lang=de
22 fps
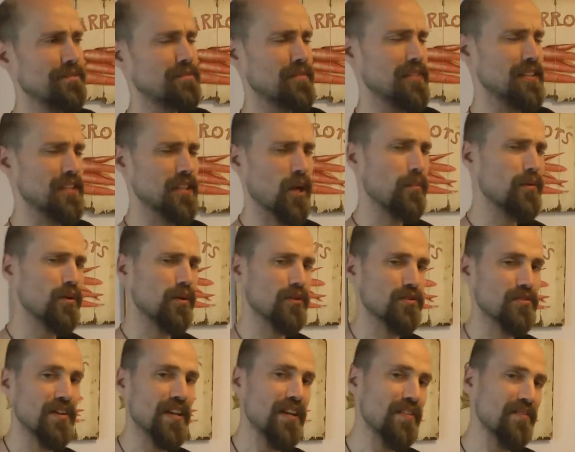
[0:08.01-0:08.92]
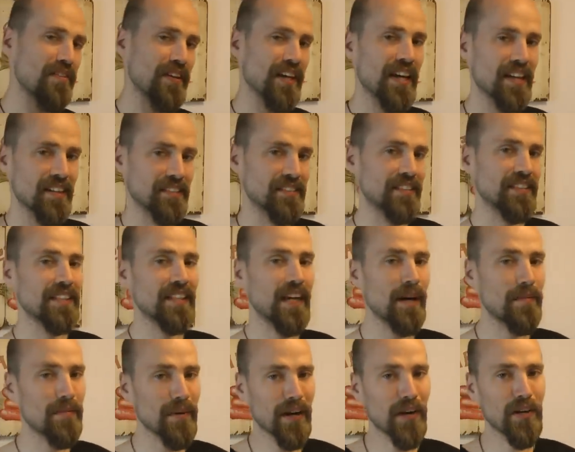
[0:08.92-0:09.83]
Ist glaube ich auch schon ewig her, dass ich die
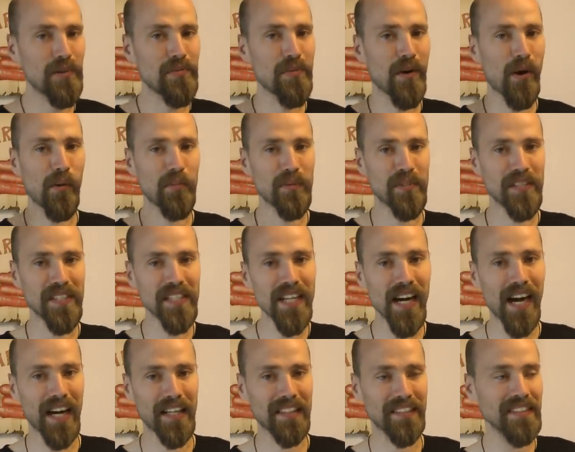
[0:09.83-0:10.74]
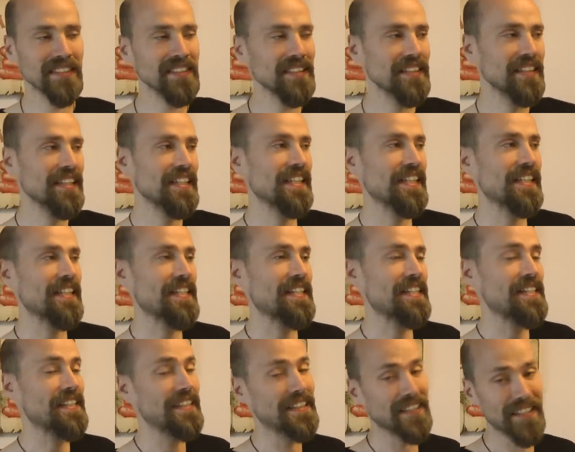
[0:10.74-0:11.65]
Kamera überhaupt hier hatte.
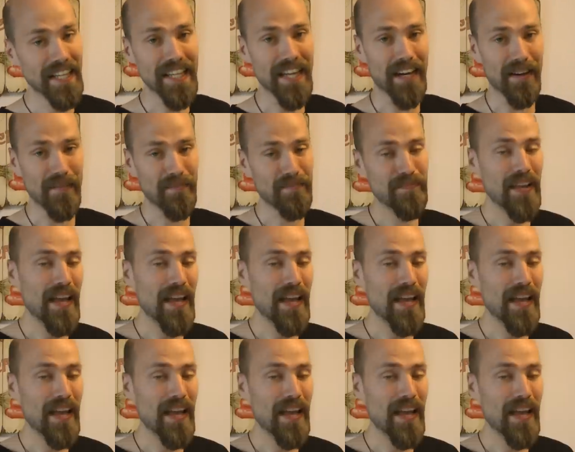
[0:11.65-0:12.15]
Naja,